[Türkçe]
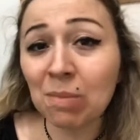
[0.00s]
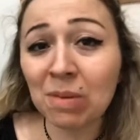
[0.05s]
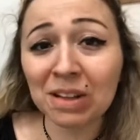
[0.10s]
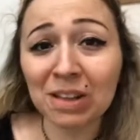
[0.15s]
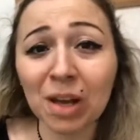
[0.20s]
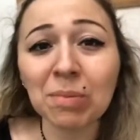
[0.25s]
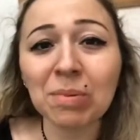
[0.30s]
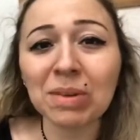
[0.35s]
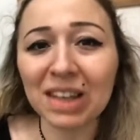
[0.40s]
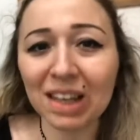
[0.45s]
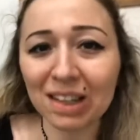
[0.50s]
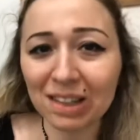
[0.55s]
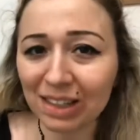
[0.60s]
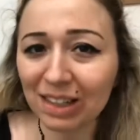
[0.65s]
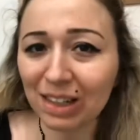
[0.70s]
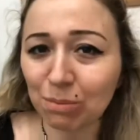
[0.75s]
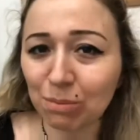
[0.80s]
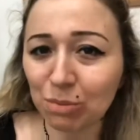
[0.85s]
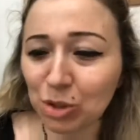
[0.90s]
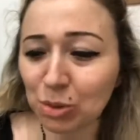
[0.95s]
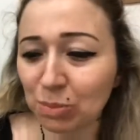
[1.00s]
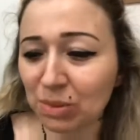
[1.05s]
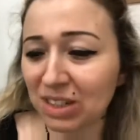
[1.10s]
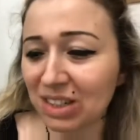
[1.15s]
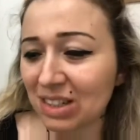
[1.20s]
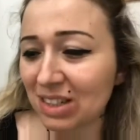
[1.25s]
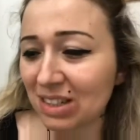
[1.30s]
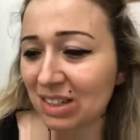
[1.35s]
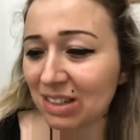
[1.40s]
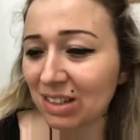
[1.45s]
ama tabii ki etkilemiş
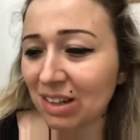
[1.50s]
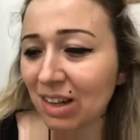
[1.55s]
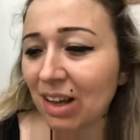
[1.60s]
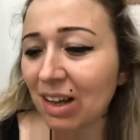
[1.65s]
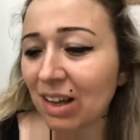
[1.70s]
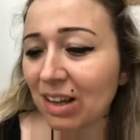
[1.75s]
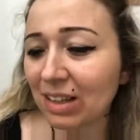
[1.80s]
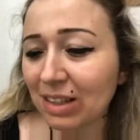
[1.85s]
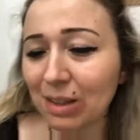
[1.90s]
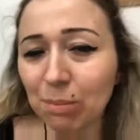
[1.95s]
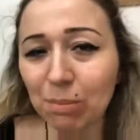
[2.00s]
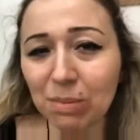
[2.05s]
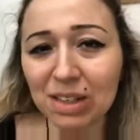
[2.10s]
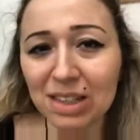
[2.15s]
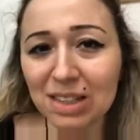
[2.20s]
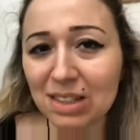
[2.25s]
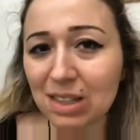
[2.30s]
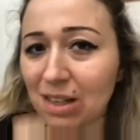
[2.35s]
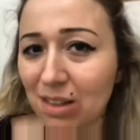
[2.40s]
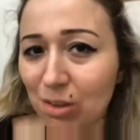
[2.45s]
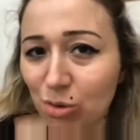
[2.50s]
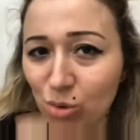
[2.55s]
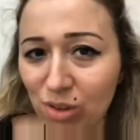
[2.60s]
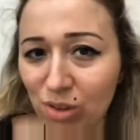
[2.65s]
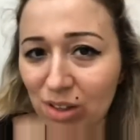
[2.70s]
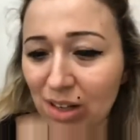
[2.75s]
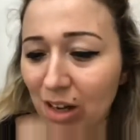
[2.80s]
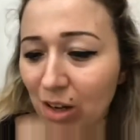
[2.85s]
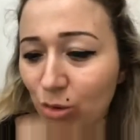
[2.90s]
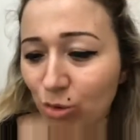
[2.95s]
midir? Kim bilir insanlar
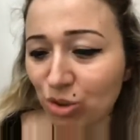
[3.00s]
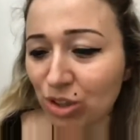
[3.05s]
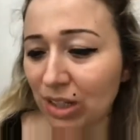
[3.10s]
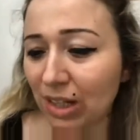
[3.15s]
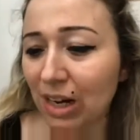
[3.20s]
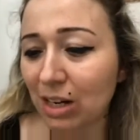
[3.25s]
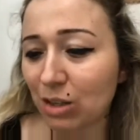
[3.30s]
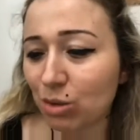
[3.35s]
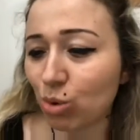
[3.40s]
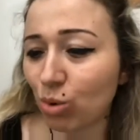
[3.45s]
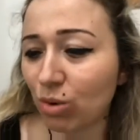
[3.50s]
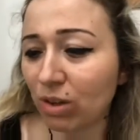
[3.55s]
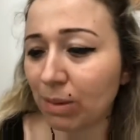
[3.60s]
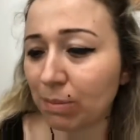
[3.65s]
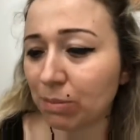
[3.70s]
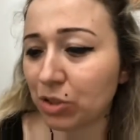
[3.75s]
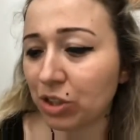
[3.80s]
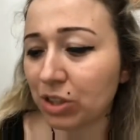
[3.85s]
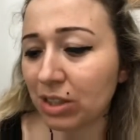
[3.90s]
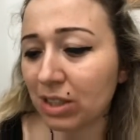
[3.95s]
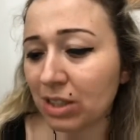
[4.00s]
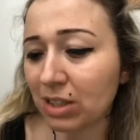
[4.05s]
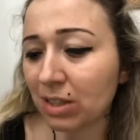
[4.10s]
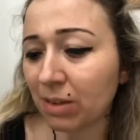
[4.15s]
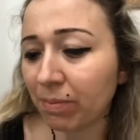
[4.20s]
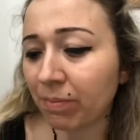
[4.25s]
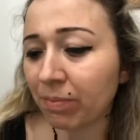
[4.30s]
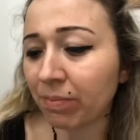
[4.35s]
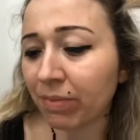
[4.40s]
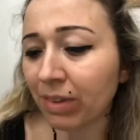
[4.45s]
ona daha önce neler söylemiştir.
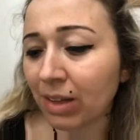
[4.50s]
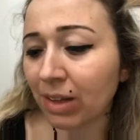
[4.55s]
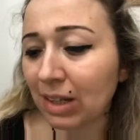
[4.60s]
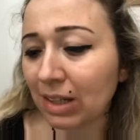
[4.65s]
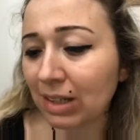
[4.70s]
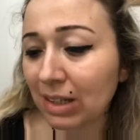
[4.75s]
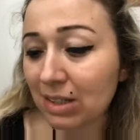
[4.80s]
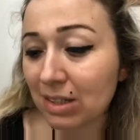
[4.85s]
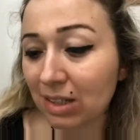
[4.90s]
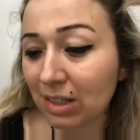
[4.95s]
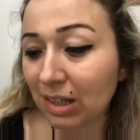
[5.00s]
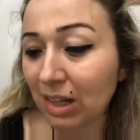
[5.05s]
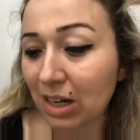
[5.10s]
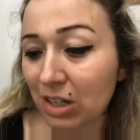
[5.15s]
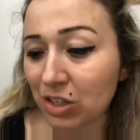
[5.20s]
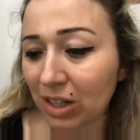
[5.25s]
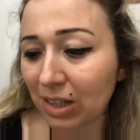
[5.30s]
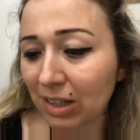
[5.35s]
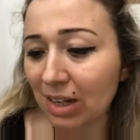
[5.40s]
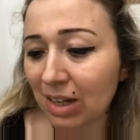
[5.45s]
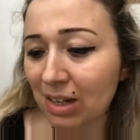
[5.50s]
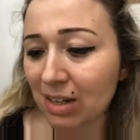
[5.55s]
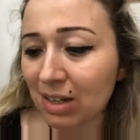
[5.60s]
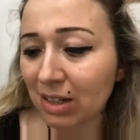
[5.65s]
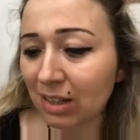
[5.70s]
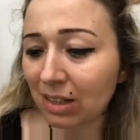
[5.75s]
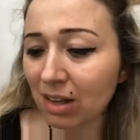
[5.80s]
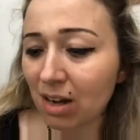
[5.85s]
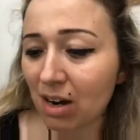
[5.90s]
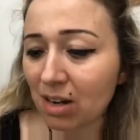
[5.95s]
Yazık gerçekten
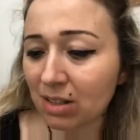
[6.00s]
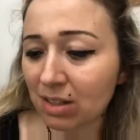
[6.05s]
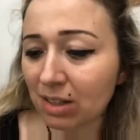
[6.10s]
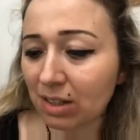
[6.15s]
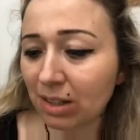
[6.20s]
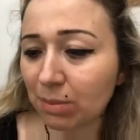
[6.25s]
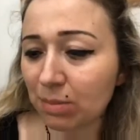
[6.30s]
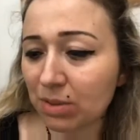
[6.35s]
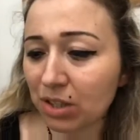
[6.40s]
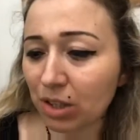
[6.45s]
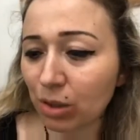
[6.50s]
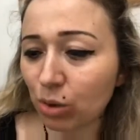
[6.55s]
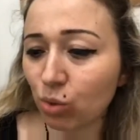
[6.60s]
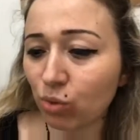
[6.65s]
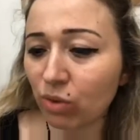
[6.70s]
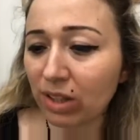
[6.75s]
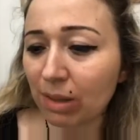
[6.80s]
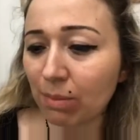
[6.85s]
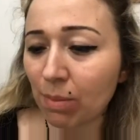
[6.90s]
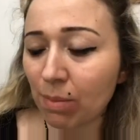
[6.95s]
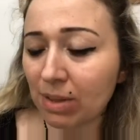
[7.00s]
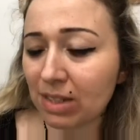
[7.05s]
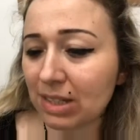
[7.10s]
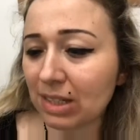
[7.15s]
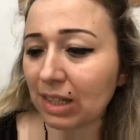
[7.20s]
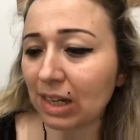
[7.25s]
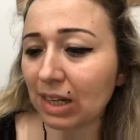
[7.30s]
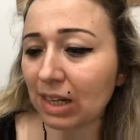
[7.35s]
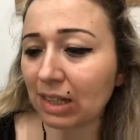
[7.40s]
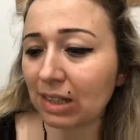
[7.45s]
hani artık kimseye
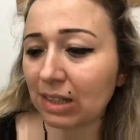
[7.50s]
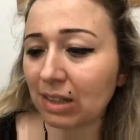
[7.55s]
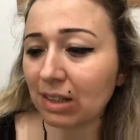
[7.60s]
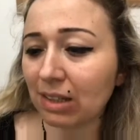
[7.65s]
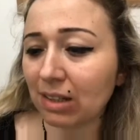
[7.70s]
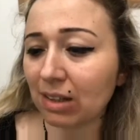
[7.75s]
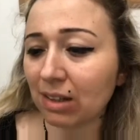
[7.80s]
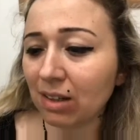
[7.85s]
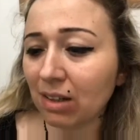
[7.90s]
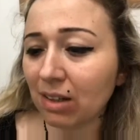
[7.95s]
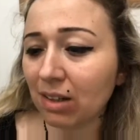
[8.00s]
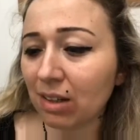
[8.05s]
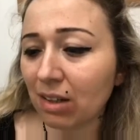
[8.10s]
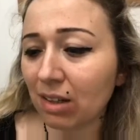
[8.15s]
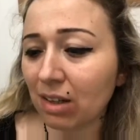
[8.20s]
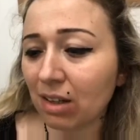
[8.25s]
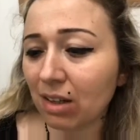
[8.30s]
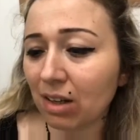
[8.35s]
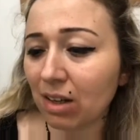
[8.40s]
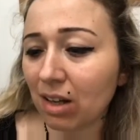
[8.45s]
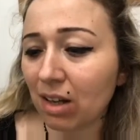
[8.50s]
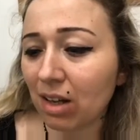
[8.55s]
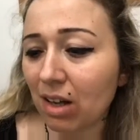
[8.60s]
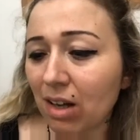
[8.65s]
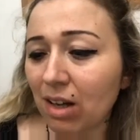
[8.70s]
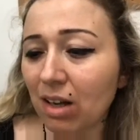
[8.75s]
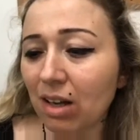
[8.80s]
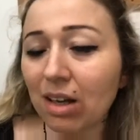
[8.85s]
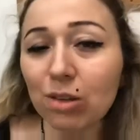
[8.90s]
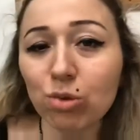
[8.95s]
güvenilmemesi gerektiğini,
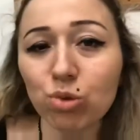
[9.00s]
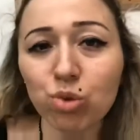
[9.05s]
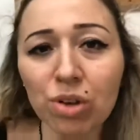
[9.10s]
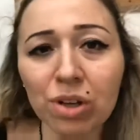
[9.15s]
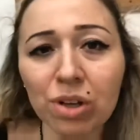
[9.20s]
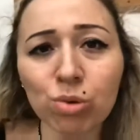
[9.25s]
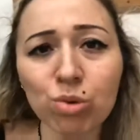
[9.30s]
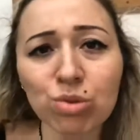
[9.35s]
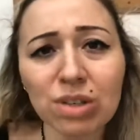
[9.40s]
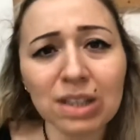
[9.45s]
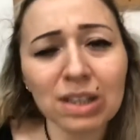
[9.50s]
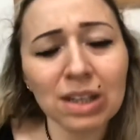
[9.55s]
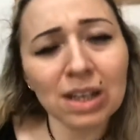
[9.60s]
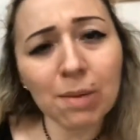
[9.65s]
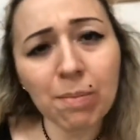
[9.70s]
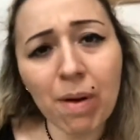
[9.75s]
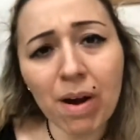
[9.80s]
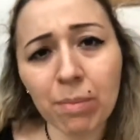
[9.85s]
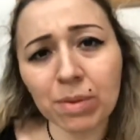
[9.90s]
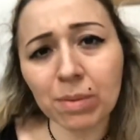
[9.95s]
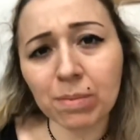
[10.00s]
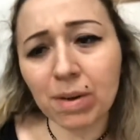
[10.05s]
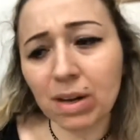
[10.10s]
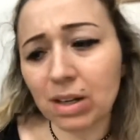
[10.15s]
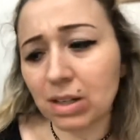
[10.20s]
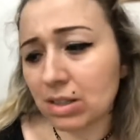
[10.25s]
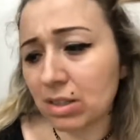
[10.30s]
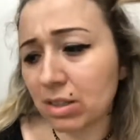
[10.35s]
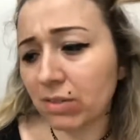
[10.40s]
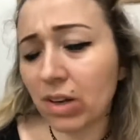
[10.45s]
yani şu an olsa yine yapar mıyım
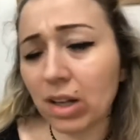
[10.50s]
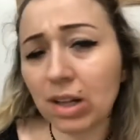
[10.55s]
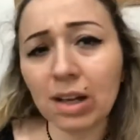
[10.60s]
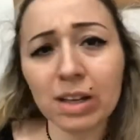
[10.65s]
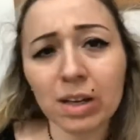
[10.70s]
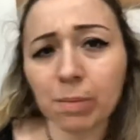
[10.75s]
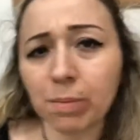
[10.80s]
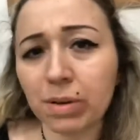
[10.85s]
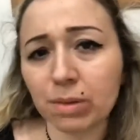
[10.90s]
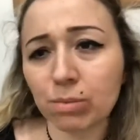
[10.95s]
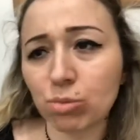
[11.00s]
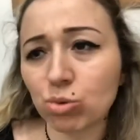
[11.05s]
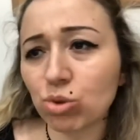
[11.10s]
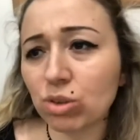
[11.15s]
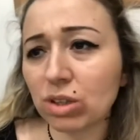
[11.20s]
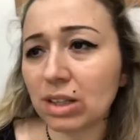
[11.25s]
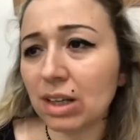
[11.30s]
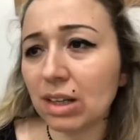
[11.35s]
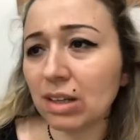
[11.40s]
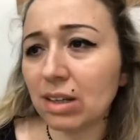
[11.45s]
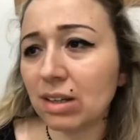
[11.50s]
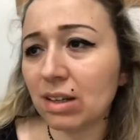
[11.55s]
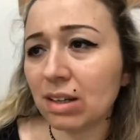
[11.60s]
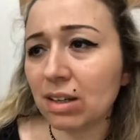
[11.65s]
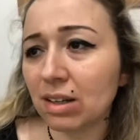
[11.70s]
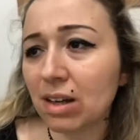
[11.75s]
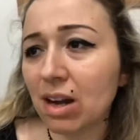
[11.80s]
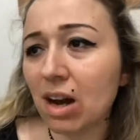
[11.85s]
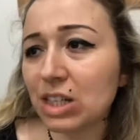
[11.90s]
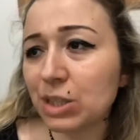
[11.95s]
aynısını? Vallahi yaparım. Çünkü
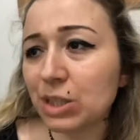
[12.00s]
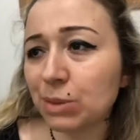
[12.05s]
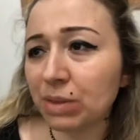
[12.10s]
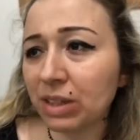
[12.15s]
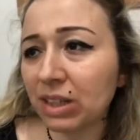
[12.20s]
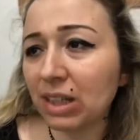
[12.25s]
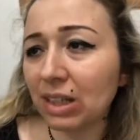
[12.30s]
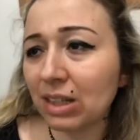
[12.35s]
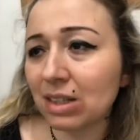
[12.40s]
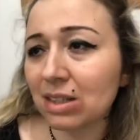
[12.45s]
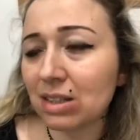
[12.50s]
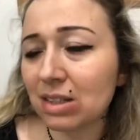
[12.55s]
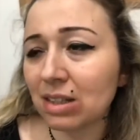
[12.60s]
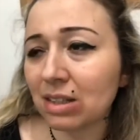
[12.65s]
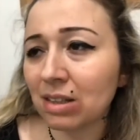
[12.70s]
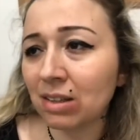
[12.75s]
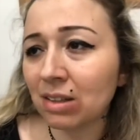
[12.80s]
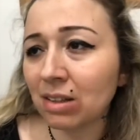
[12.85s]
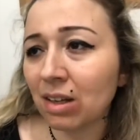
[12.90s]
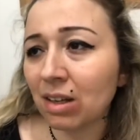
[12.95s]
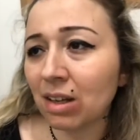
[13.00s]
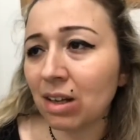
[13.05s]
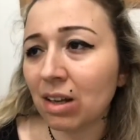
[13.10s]
e, karşımdaki insanın